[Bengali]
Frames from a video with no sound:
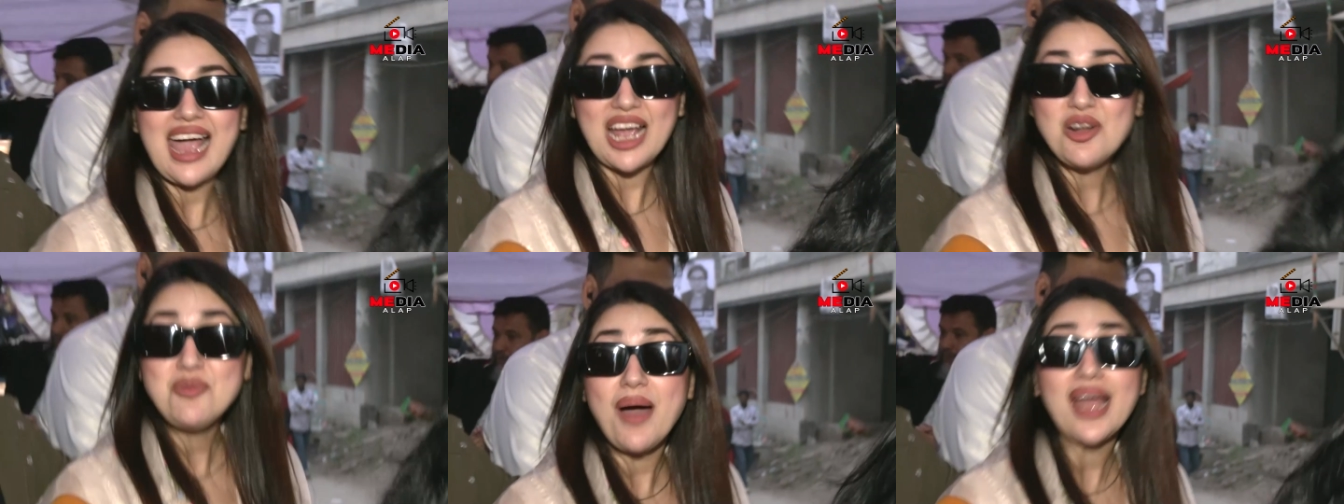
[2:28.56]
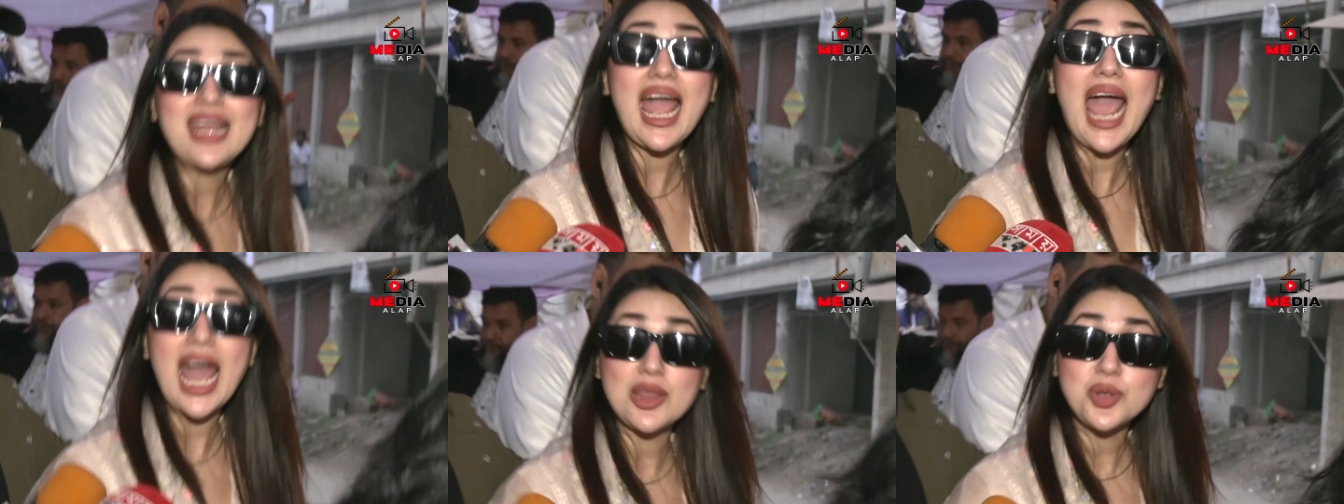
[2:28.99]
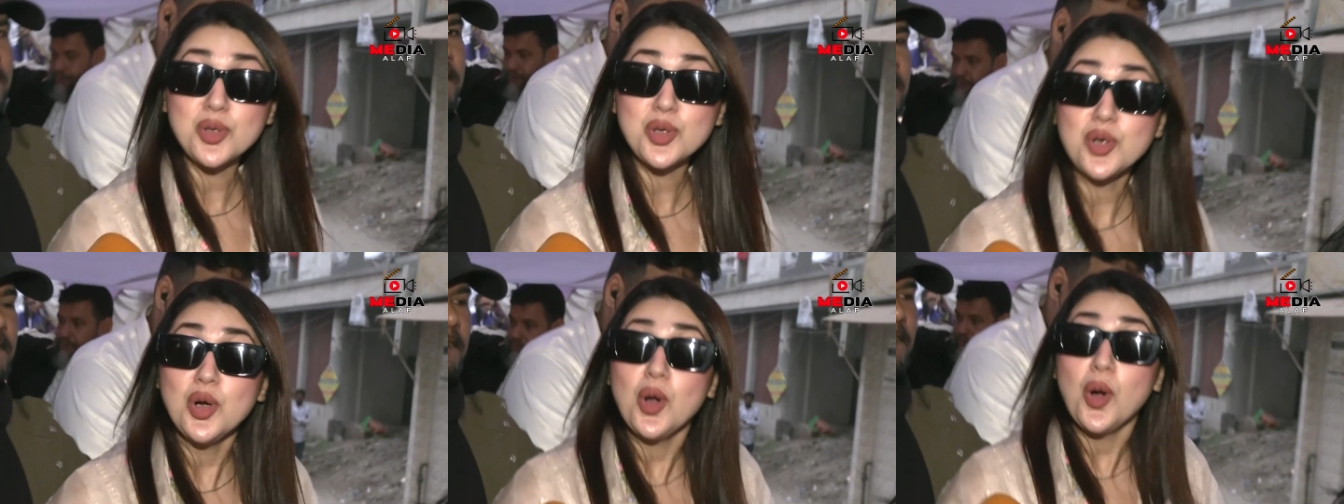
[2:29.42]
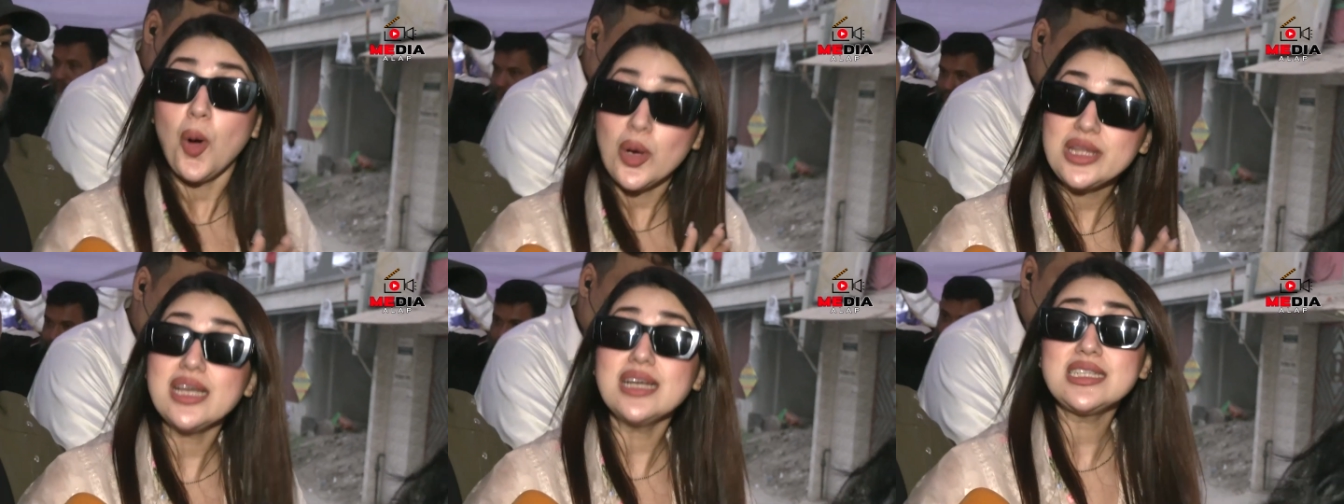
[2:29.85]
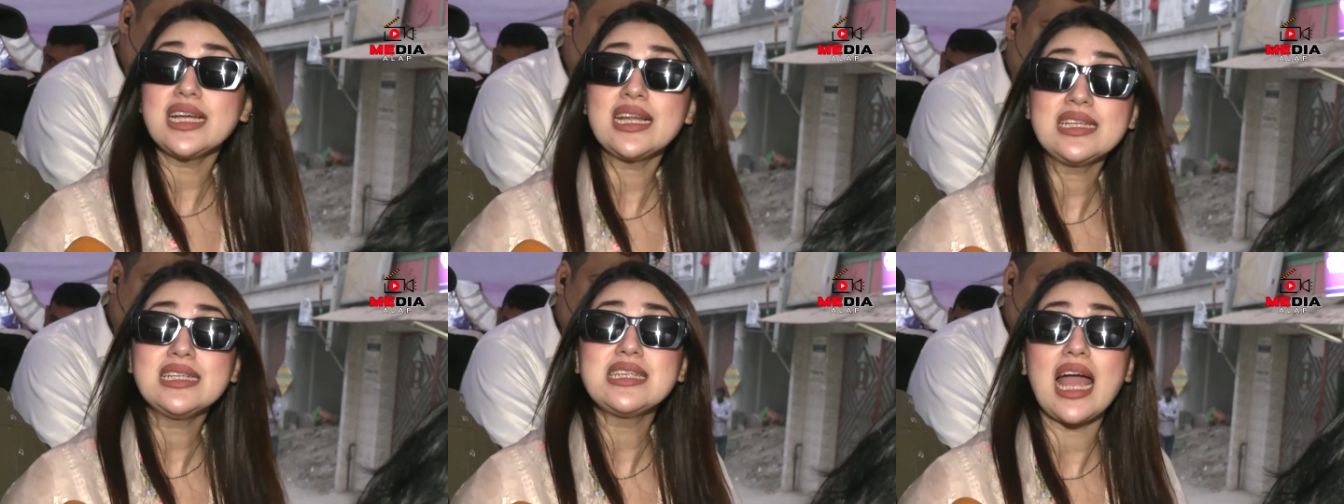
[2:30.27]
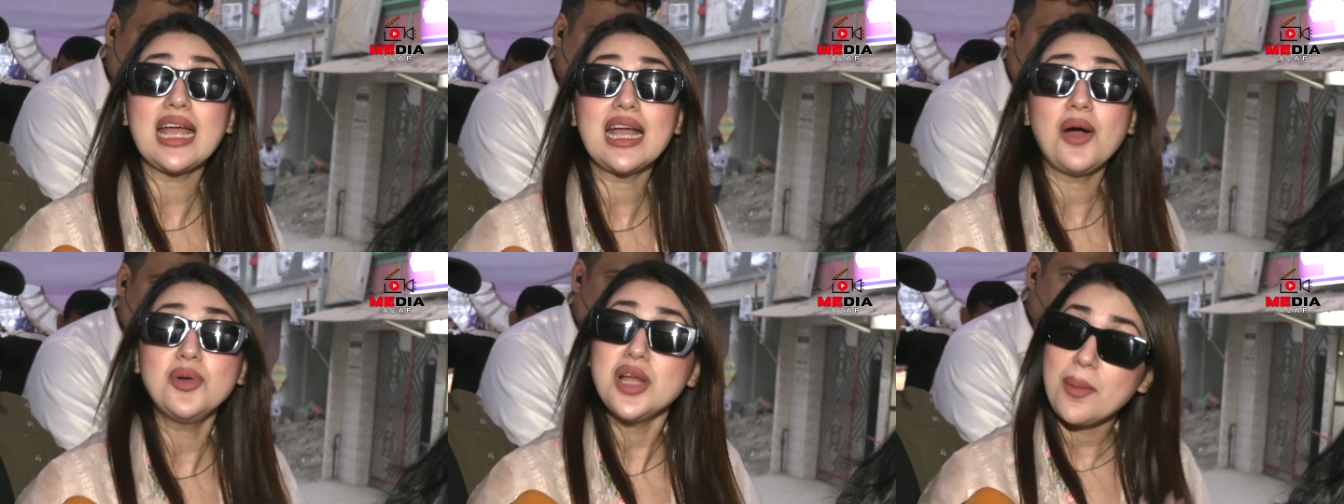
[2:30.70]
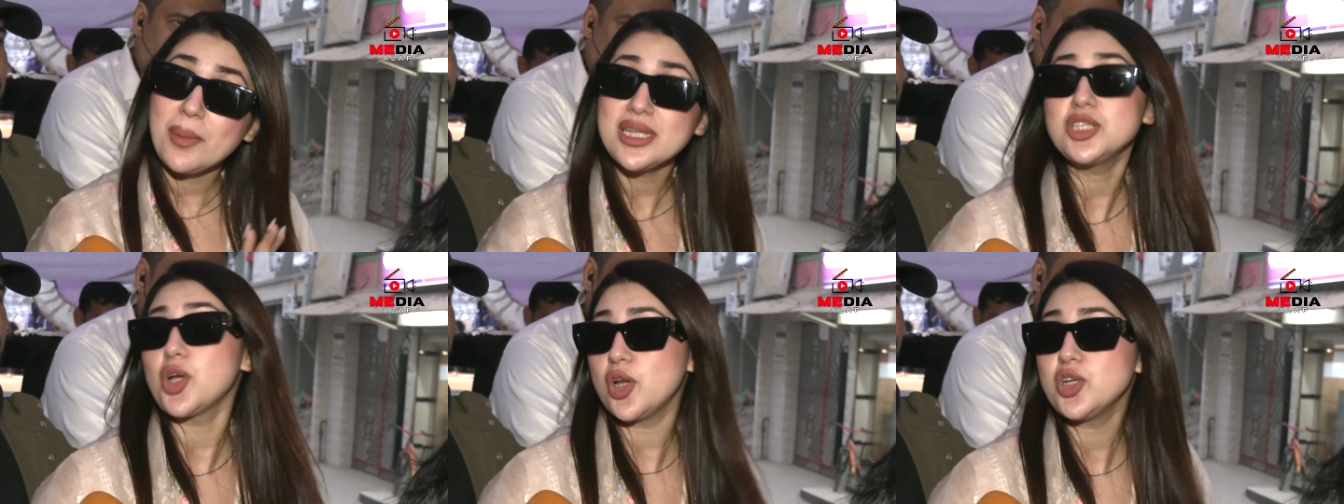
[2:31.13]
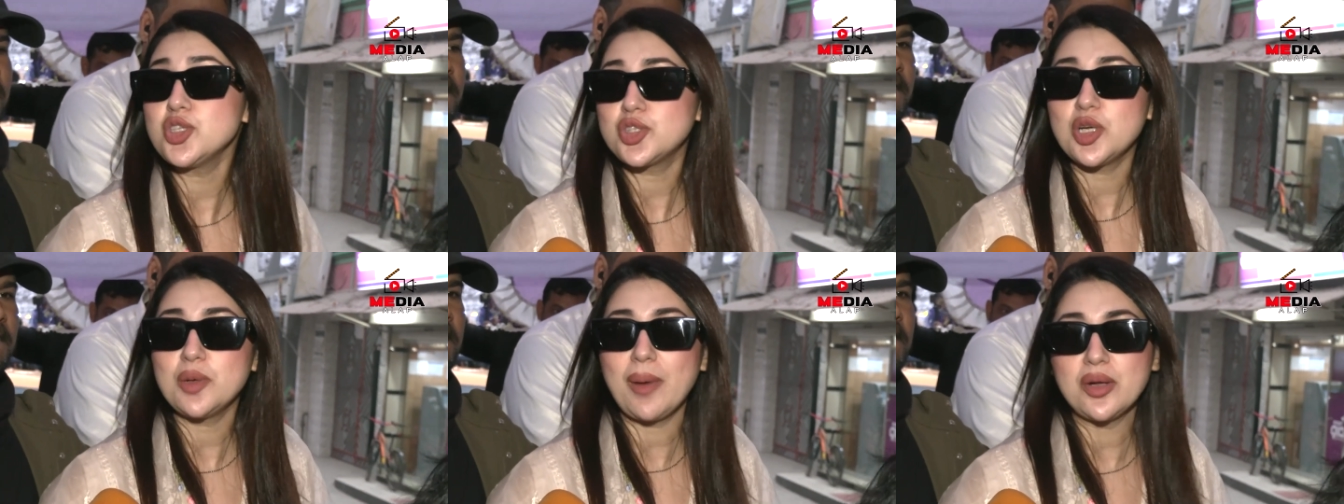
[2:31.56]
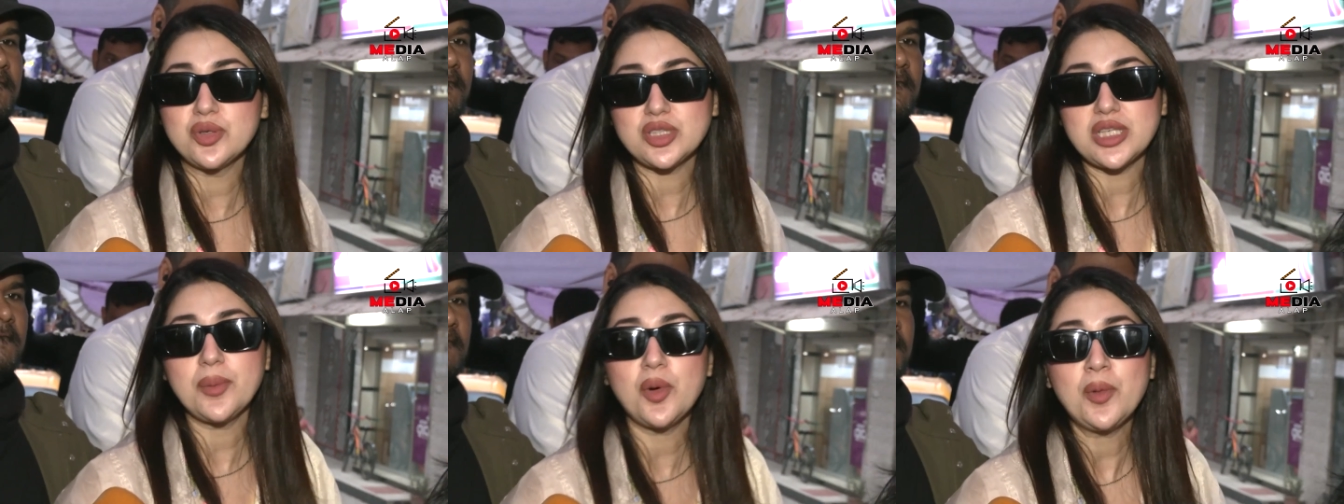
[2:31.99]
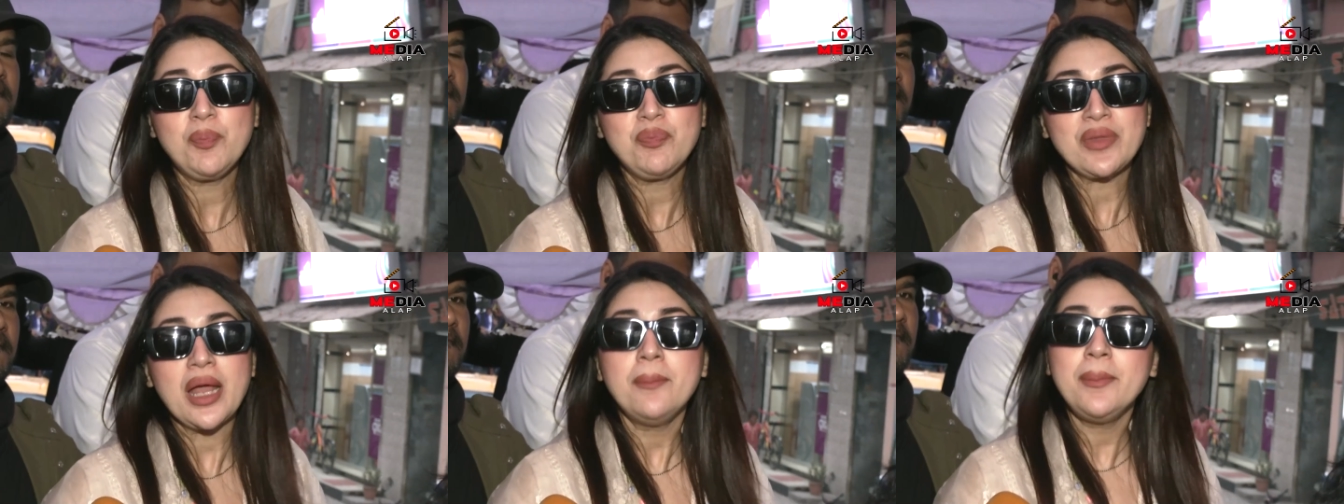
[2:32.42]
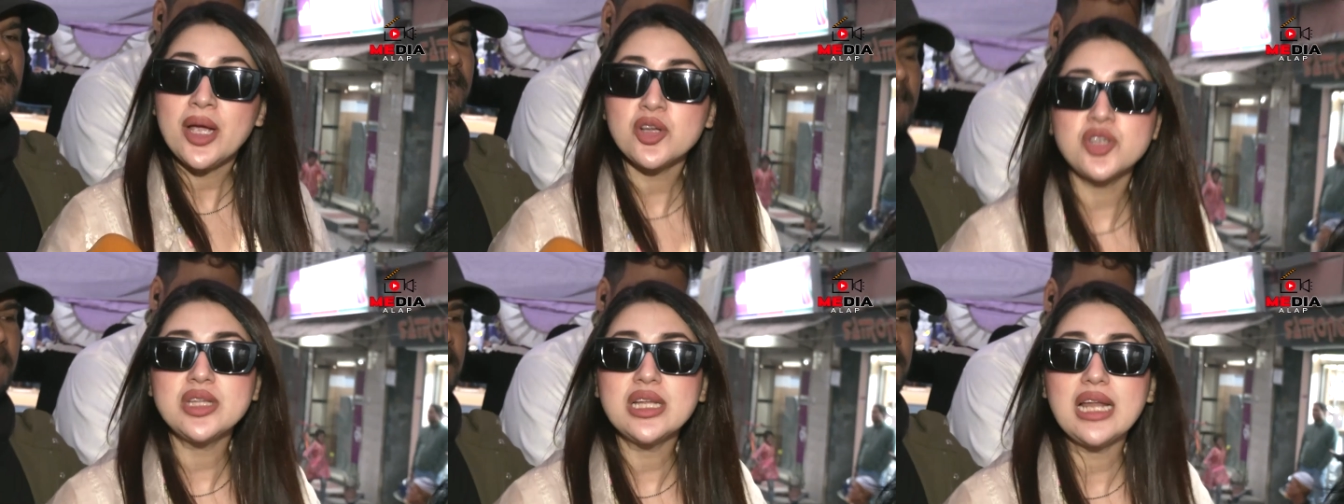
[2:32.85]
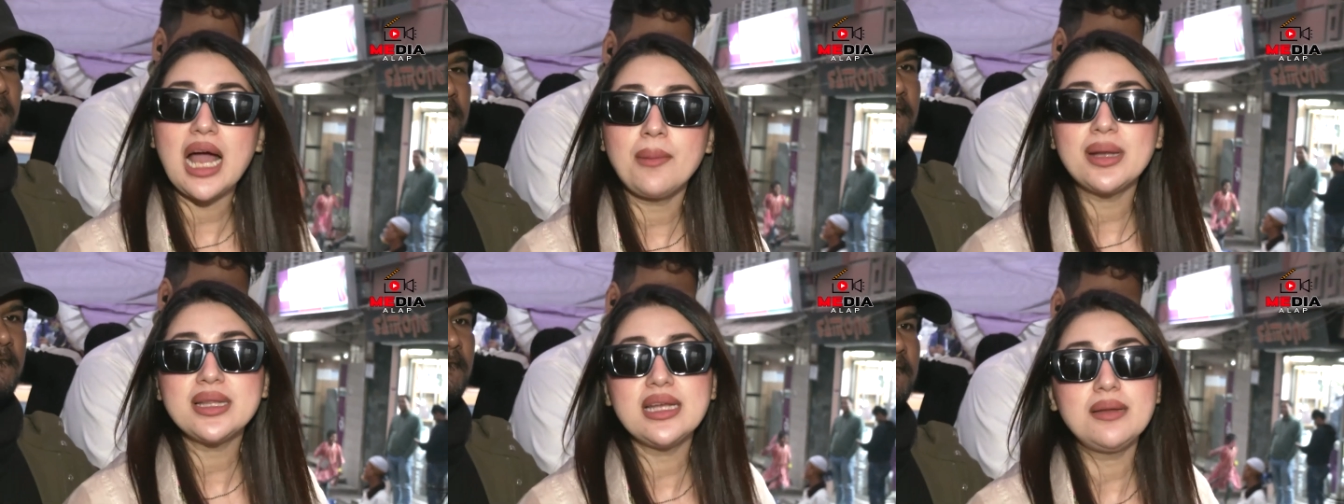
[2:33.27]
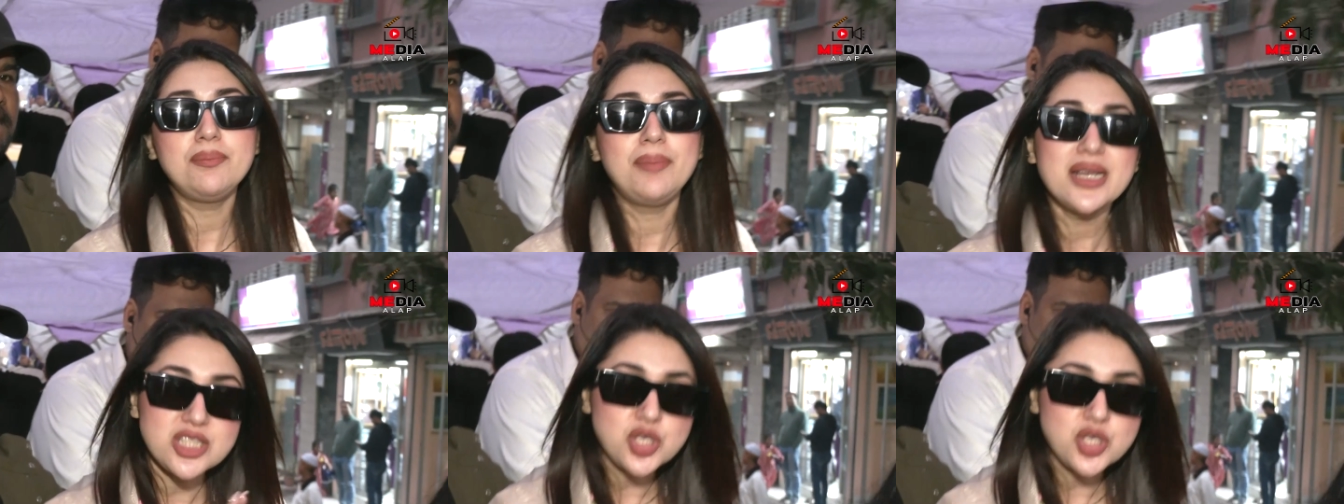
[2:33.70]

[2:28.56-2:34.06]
কারণ ভাইয়া এত ঐতিহাসিক একটি জায়গা উনি আমাদের চলচ্চিত্রের মানুষ এবং বিগত দিনে আমাদের বেশ